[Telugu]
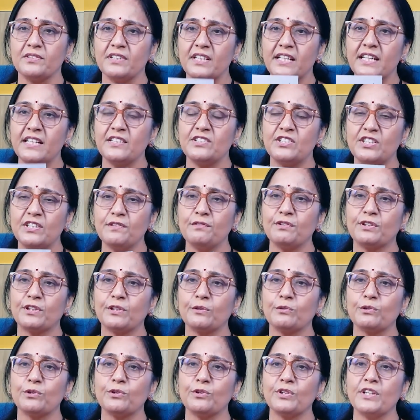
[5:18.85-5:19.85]
నీ
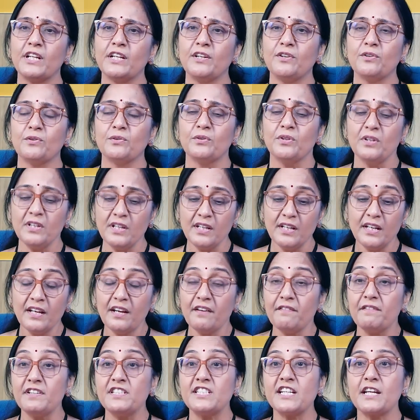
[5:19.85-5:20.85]
జీవితంలో నిన్ను
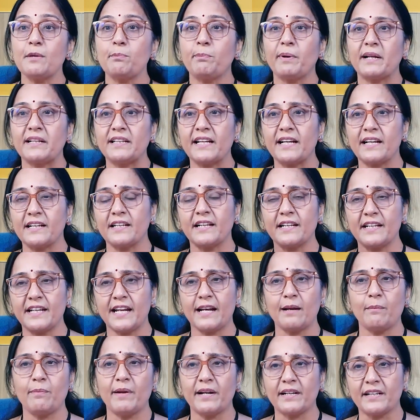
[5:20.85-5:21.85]
విజయ పదహాన్ని
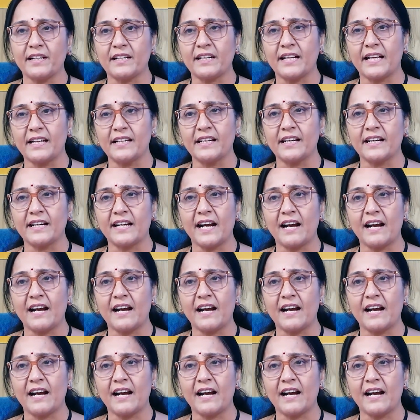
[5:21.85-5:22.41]
నిలబెట్టడానికి